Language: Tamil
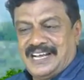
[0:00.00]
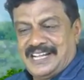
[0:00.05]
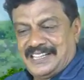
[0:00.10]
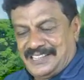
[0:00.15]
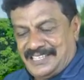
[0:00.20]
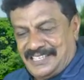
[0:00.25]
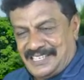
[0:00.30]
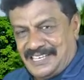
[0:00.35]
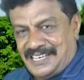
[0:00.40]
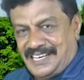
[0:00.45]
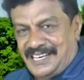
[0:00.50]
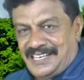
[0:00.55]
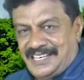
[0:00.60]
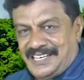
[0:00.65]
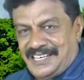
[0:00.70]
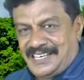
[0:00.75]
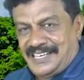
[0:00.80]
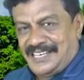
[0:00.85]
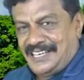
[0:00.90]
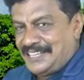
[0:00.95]
அதுக்காக
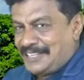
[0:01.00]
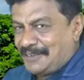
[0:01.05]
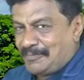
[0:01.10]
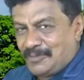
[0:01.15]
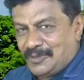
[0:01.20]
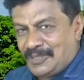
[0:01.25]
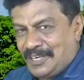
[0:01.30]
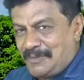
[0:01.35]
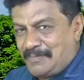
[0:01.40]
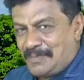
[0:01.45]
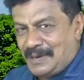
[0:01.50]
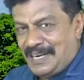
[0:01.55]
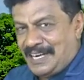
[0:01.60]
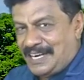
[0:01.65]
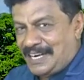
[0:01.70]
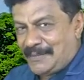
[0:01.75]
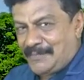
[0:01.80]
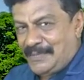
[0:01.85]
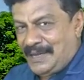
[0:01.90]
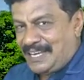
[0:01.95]
இந்த முதல்
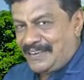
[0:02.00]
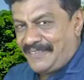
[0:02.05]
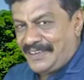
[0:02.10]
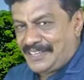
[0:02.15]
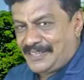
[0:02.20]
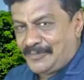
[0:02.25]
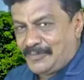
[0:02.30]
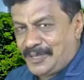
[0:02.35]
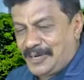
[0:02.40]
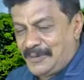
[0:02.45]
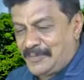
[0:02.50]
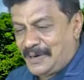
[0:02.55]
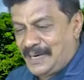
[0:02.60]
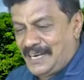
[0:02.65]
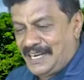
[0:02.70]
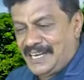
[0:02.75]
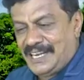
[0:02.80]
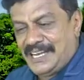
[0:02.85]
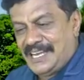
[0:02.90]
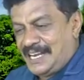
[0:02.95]
படியில் நம்பிக்கை வைத்த முதல்
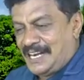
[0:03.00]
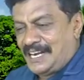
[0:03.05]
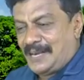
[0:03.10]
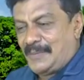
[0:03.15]
படியிலேயே